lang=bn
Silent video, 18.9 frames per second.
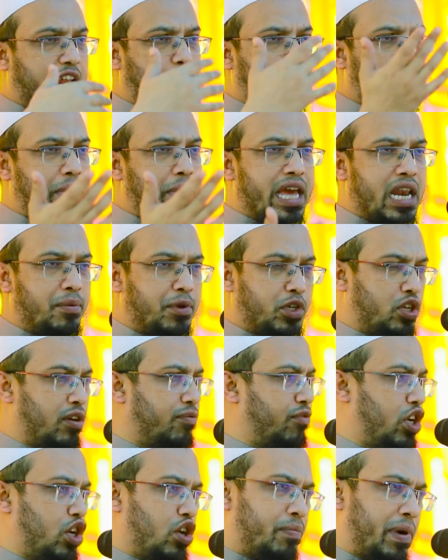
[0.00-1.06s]
সেরকম অ্যানিমেশন
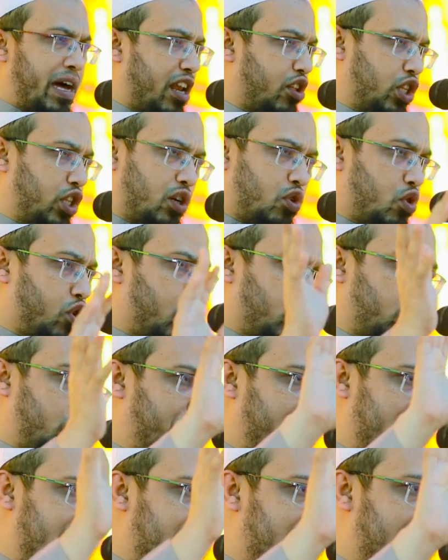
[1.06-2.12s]
ভিডিও বানাতে কোনো
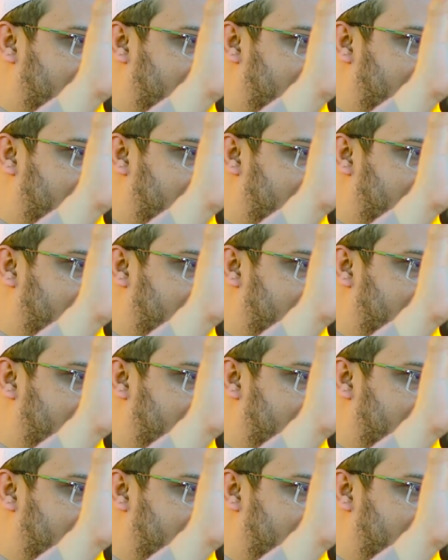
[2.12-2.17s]
অসুবিধা